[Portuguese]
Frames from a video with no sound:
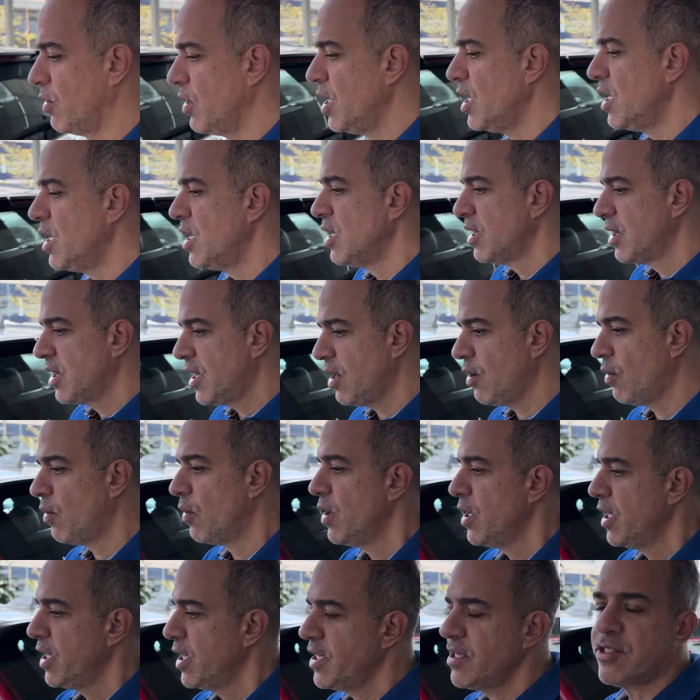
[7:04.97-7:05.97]
Tá aí, ó. Então,
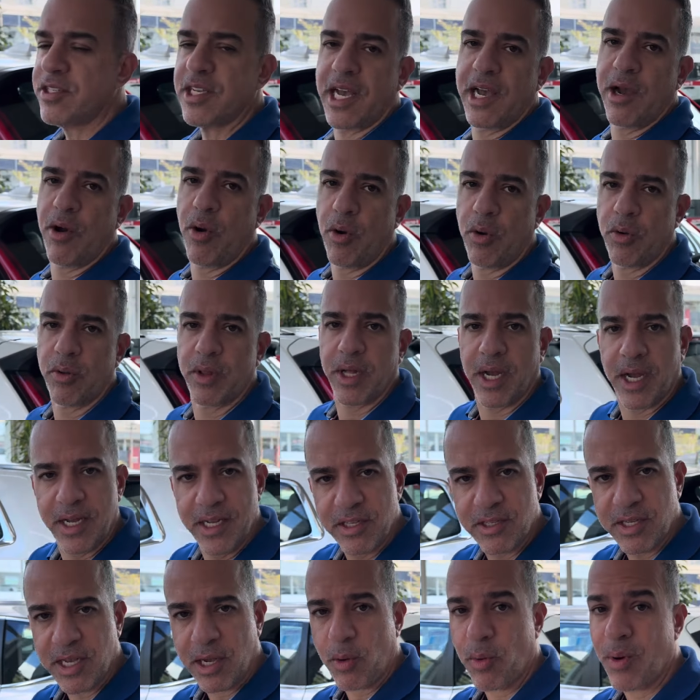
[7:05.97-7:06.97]
isso é Honda,
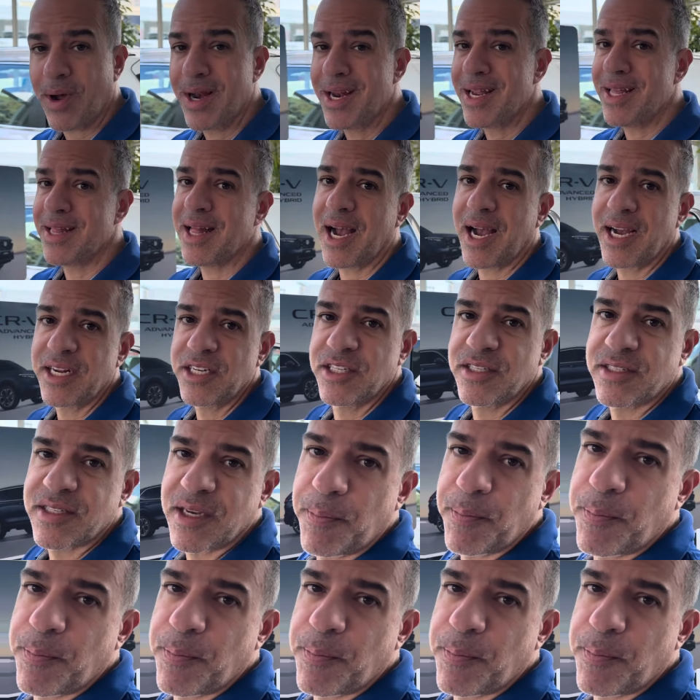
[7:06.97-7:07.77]
isso é qualidade, isso é